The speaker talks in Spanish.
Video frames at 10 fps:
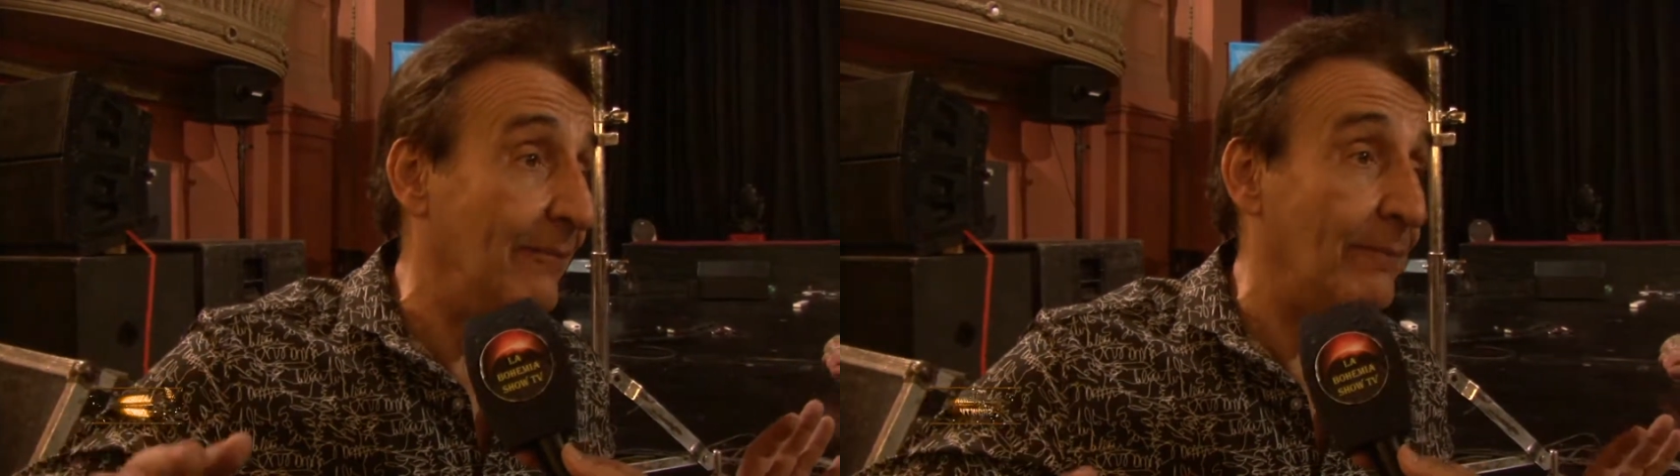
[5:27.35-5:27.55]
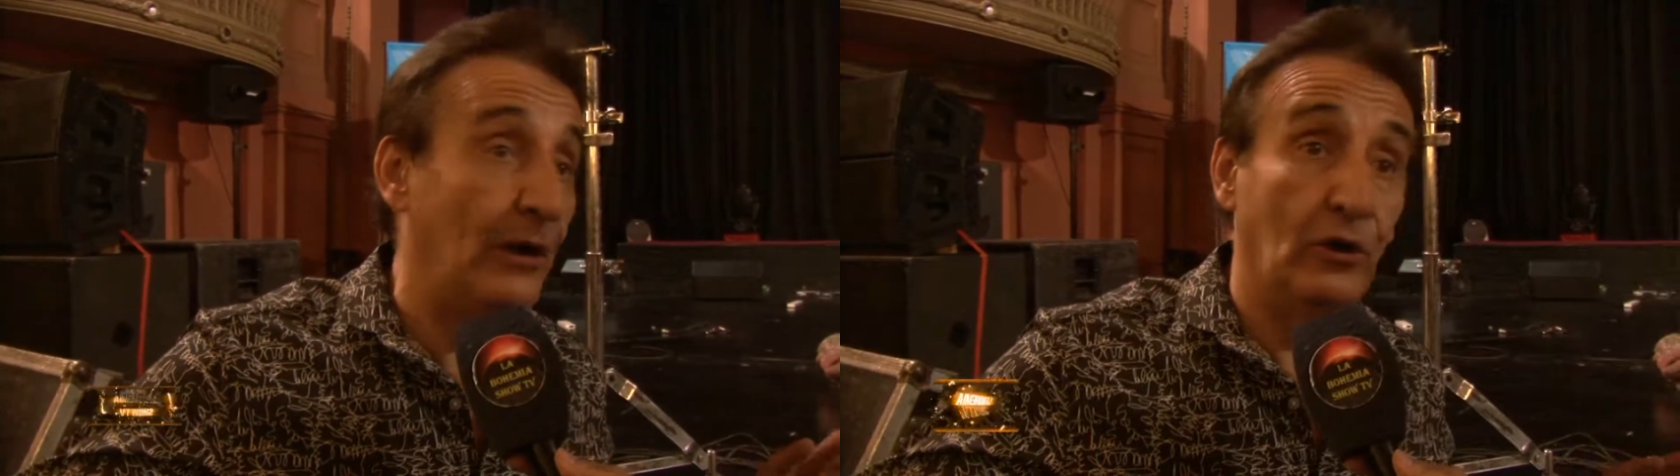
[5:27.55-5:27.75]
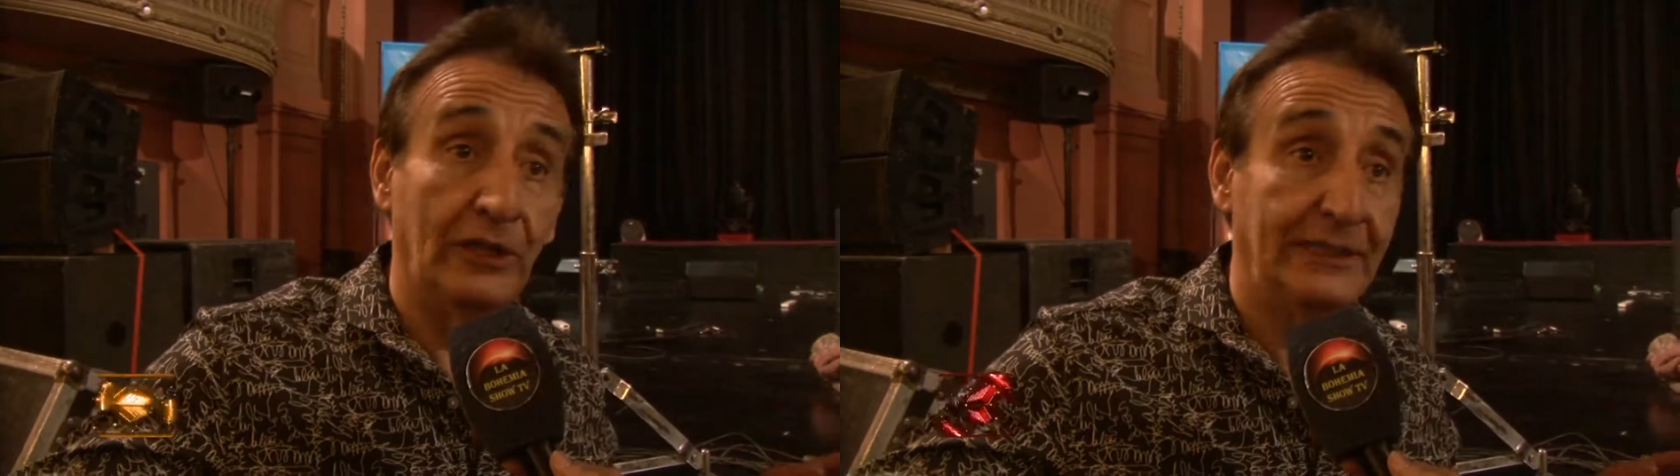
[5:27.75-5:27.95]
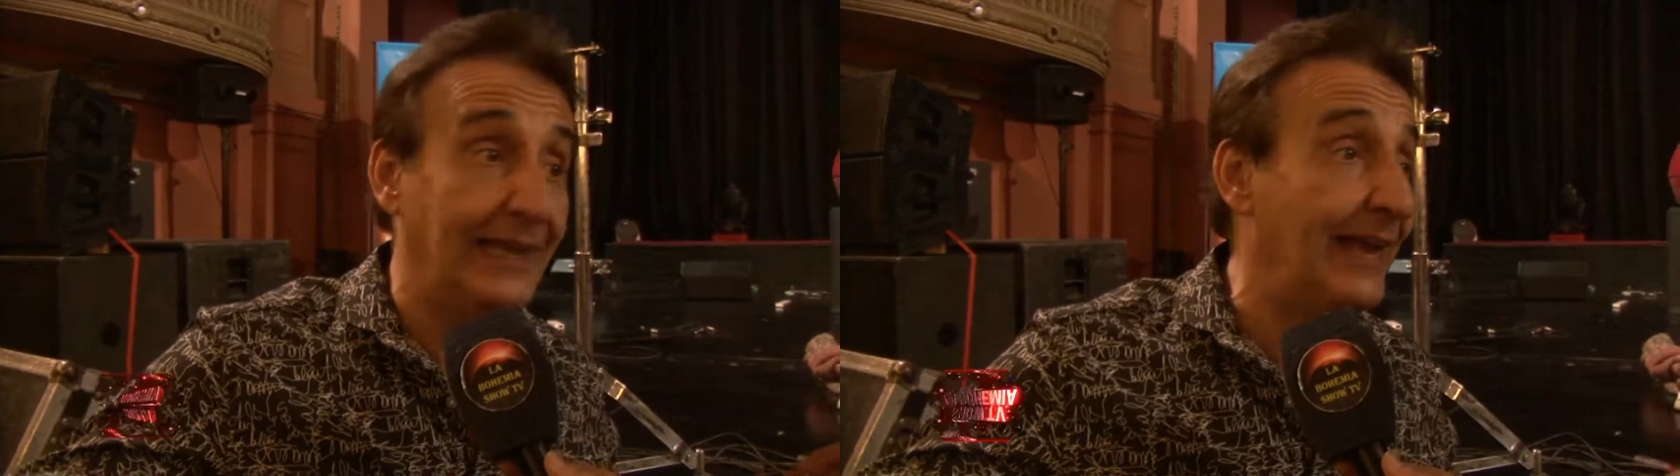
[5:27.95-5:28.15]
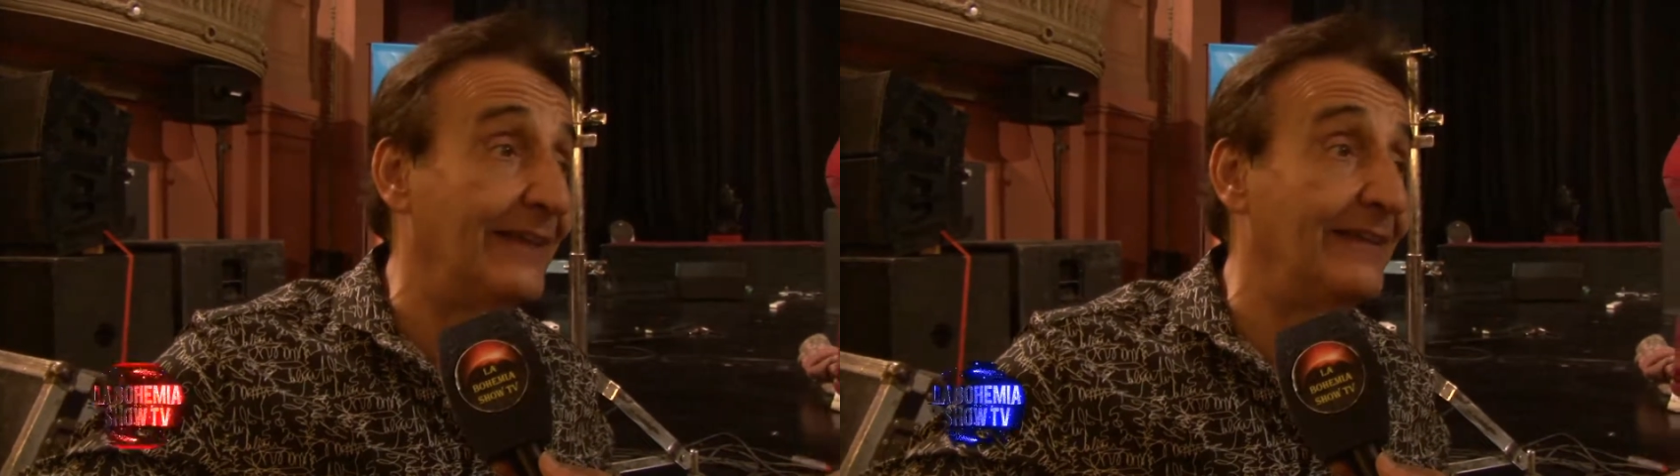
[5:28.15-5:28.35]
pero lo que
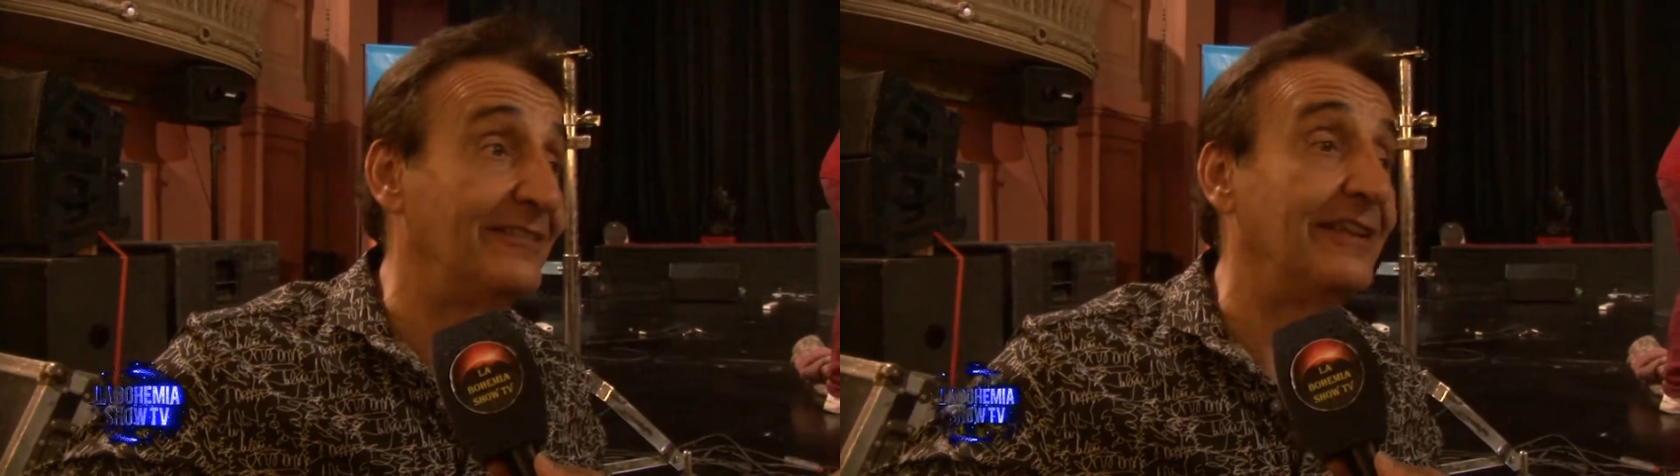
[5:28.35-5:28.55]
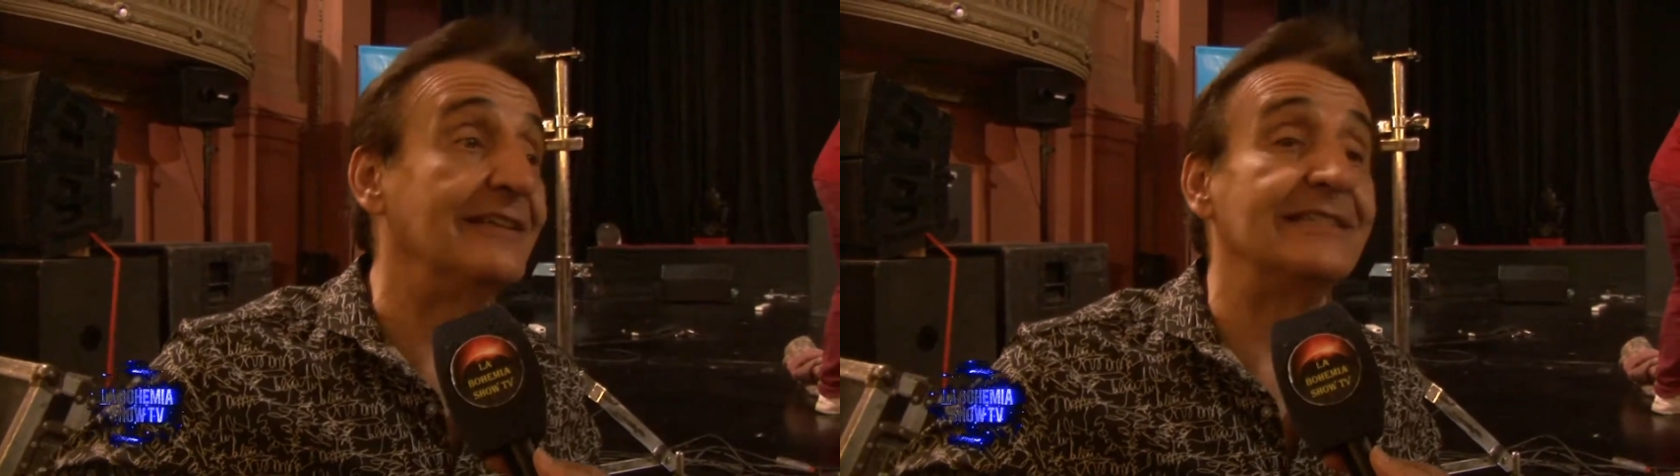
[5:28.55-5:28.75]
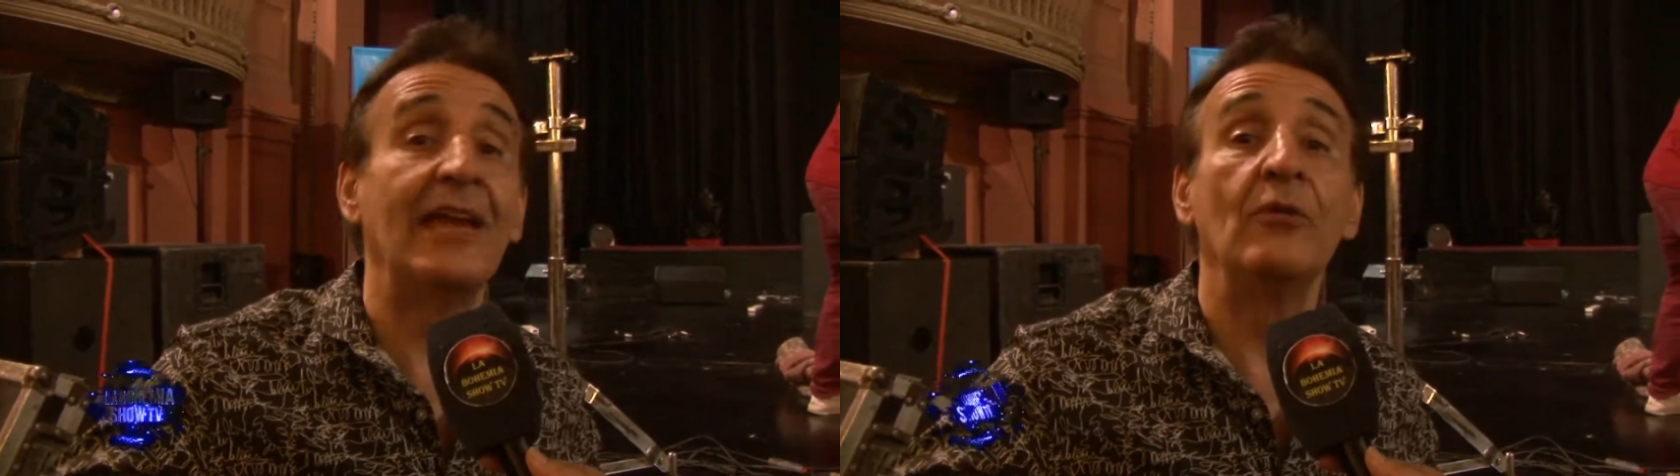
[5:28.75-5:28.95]
tengas que decir ya